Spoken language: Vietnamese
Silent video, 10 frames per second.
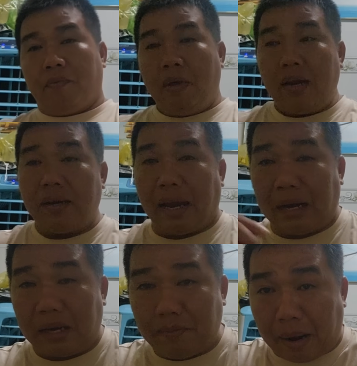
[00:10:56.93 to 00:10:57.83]
biết
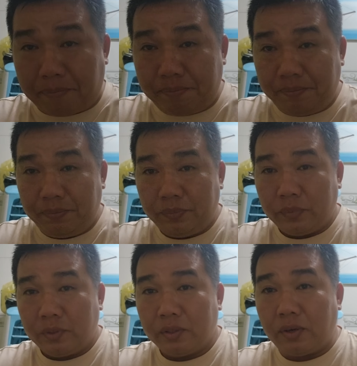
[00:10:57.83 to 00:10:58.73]
rằng là nó mập
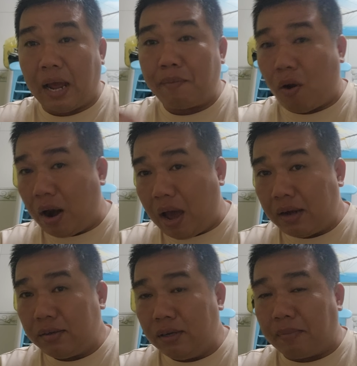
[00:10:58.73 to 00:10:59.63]
nó đá bo
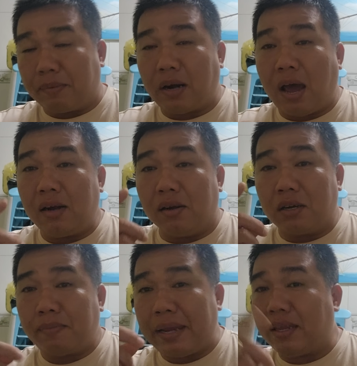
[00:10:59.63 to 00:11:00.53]
lớn nhưng mà lớn
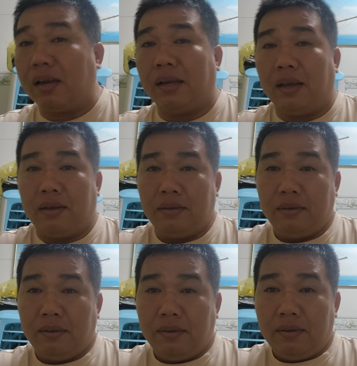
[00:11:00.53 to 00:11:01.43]
được có mấy chân à
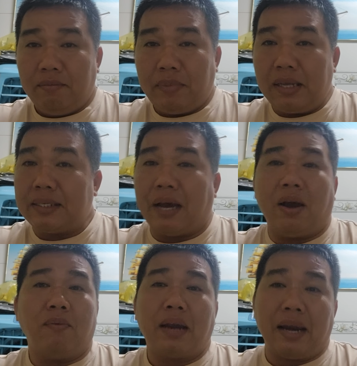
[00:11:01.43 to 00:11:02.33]
mấy chân
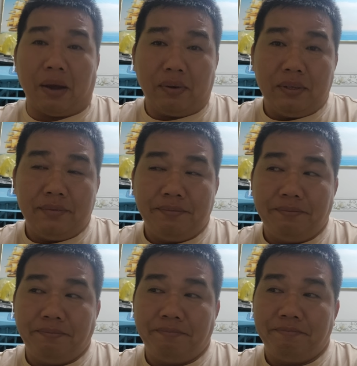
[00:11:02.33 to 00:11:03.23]
sao không có đá nổi
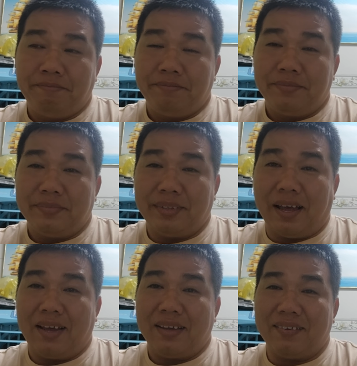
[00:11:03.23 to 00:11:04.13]

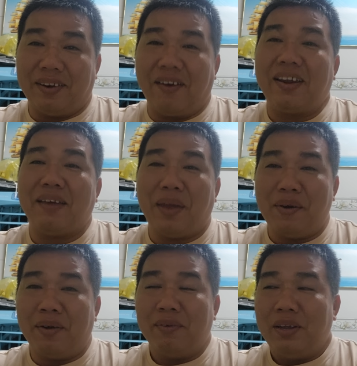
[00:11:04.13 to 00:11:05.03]
đó mình nói anh em
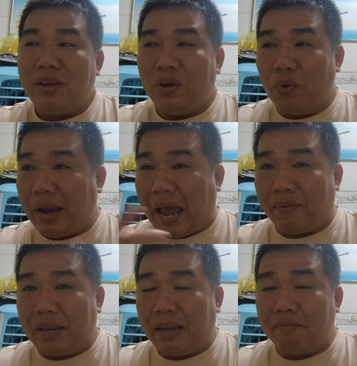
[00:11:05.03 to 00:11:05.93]
hiểu không nuôi
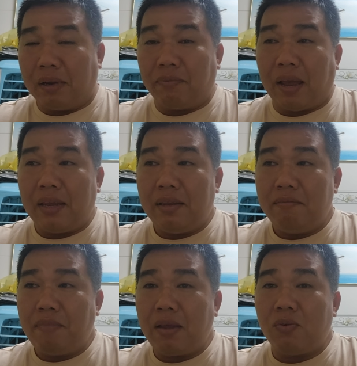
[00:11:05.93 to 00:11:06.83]
gà phải mình phải
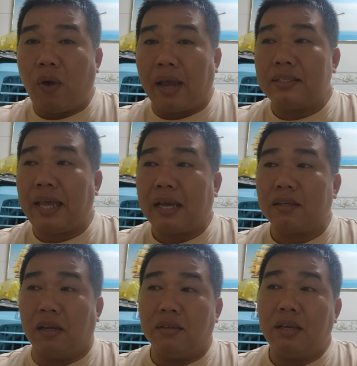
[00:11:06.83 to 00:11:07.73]
biết quan sát
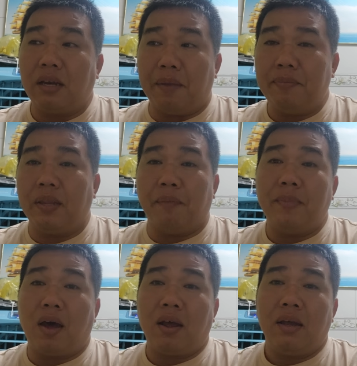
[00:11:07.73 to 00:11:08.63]
những cái điểm điểm
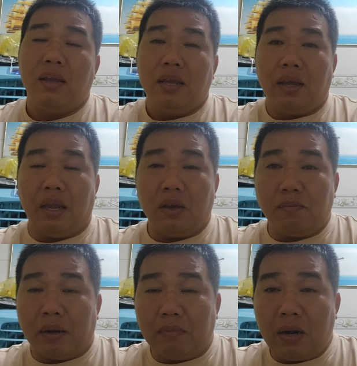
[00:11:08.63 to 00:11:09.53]
đó, đó thì
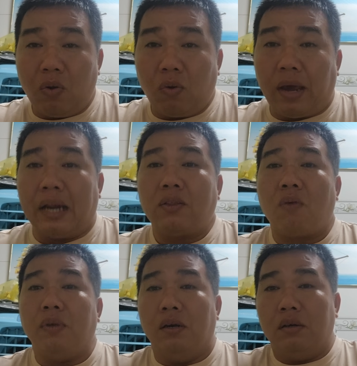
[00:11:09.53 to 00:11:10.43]
mình mới nuôi con gà nó
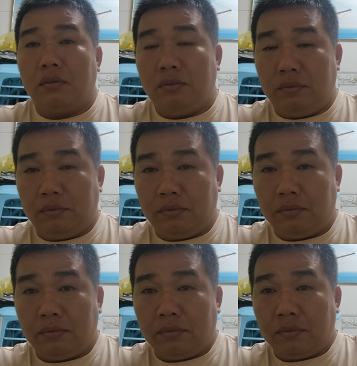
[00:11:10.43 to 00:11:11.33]
tốt được
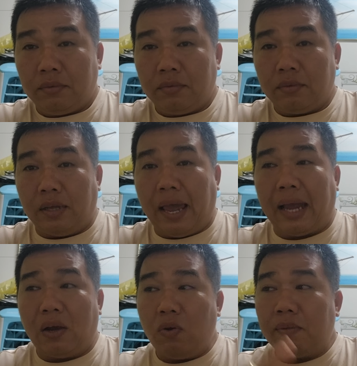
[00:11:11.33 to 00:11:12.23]
và
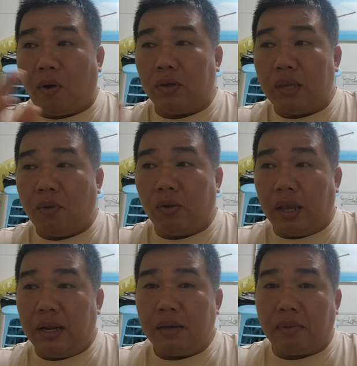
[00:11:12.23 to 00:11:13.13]
ăn uống cái mọi gì mọi
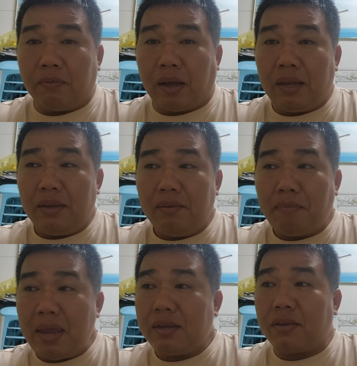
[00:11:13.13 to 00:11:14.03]
gì đó mình phải
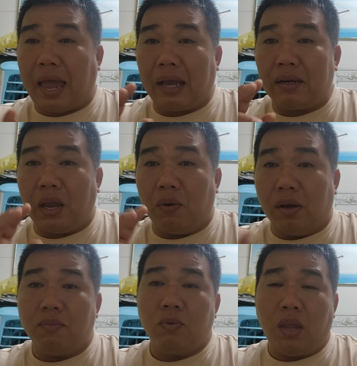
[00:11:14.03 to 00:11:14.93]
biết ăn liều
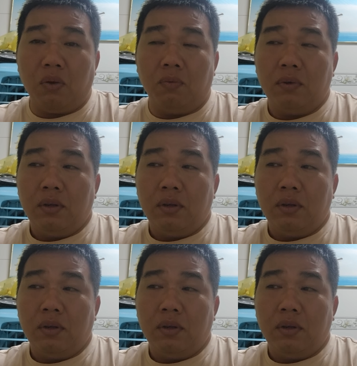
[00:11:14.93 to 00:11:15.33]
lượng bao nhiêu